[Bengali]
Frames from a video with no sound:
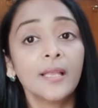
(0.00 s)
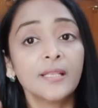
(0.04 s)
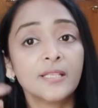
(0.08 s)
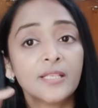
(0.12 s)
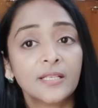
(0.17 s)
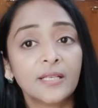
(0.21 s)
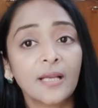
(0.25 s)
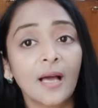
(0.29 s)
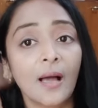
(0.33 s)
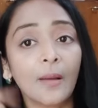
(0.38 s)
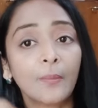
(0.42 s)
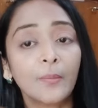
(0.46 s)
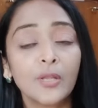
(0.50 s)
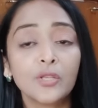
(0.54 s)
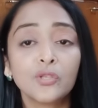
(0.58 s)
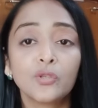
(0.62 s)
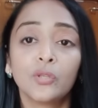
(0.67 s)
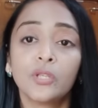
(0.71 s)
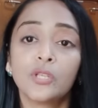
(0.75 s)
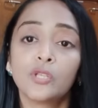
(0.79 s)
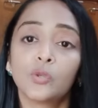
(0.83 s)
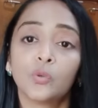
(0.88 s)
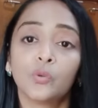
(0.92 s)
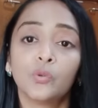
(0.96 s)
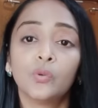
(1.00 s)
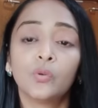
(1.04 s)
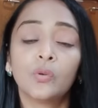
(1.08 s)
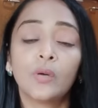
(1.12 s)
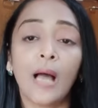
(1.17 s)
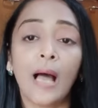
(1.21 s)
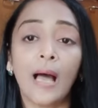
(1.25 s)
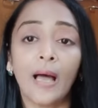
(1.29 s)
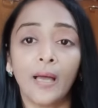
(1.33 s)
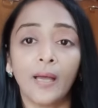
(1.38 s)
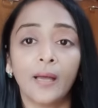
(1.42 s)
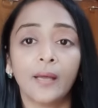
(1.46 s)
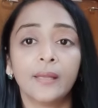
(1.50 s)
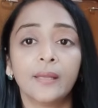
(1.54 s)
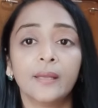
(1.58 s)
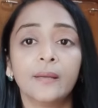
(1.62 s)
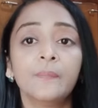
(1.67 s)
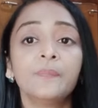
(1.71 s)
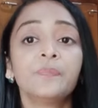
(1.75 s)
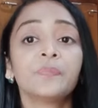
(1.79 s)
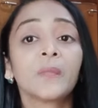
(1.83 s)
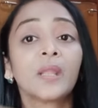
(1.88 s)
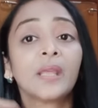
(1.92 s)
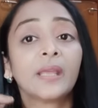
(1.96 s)
যেটা আমরা যদি শুধু খাই
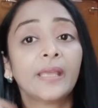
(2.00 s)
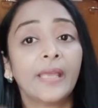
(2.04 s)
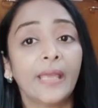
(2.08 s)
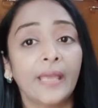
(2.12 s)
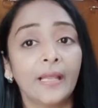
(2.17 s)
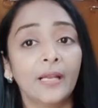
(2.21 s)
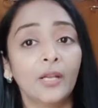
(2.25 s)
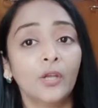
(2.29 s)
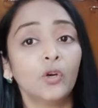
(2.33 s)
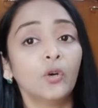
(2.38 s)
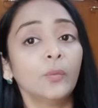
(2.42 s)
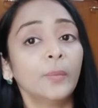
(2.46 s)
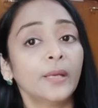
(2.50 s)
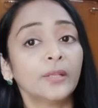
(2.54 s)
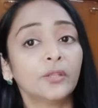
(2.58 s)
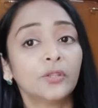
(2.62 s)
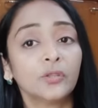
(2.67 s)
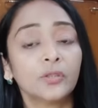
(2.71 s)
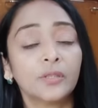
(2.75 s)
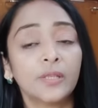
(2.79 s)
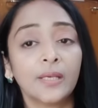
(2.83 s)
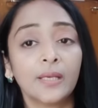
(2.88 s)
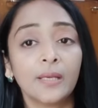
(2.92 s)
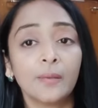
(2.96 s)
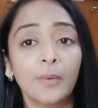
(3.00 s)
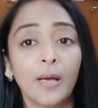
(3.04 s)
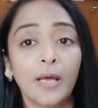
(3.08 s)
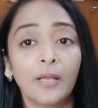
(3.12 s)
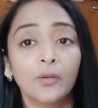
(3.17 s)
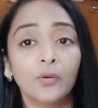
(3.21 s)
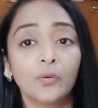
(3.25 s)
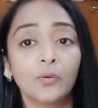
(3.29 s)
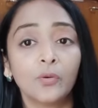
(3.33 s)
খেলেও ভেতর থেকে ভালো